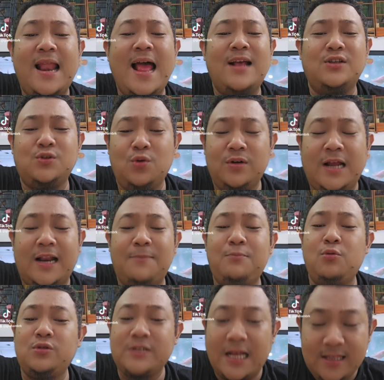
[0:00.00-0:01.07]
langsung dari
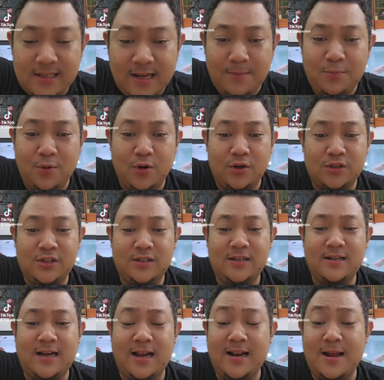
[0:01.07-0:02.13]
pusatnya bos
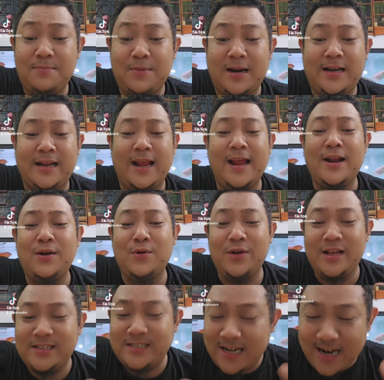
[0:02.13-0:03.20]
karena apa di
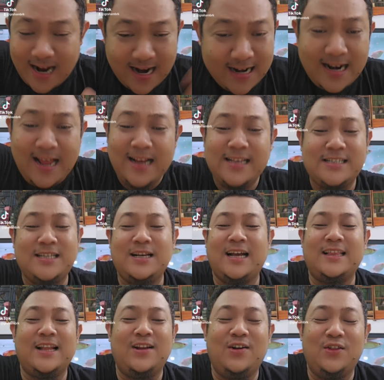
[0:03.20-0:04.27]
Indonesia nggak ada lagi
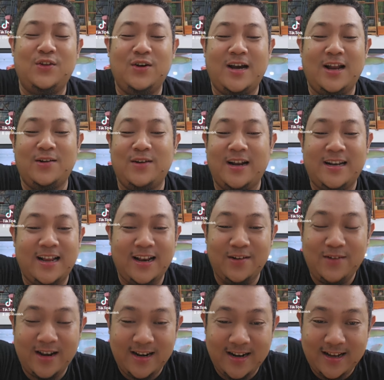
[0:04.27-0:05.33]
sikatan londo kalau nggak dari
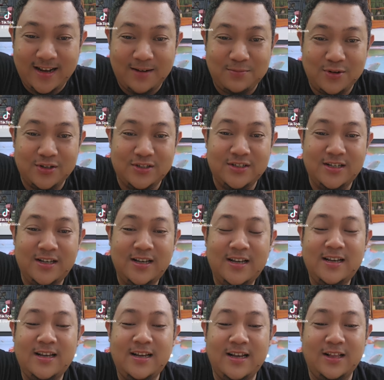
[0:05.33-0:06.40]
luar negeri bos
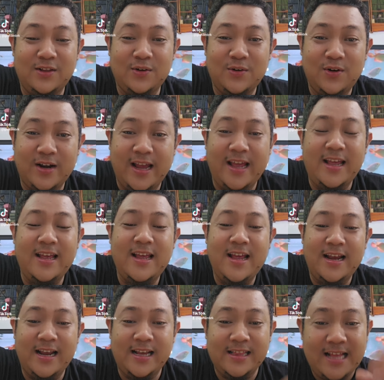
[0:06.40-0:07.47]
gitu oke okay?
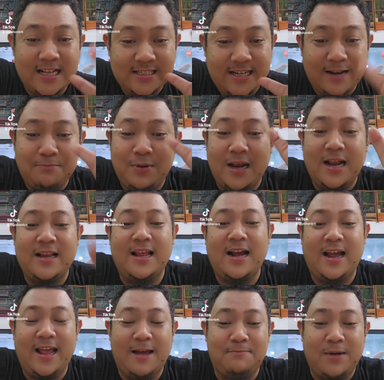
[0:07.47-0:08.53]
kita cek barangnya
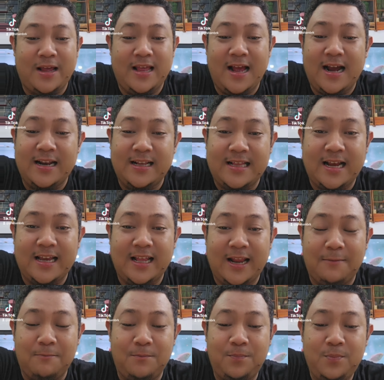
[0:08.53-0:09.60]
kayak apa yang akan kita
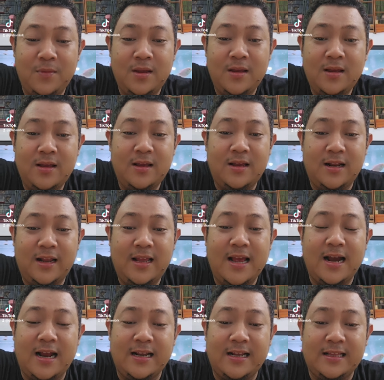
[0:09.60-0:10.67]
kirim ini
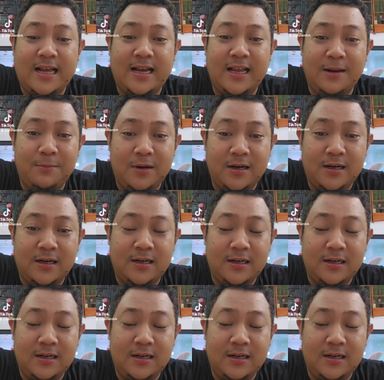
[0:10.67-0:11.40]
akan kita kirim ke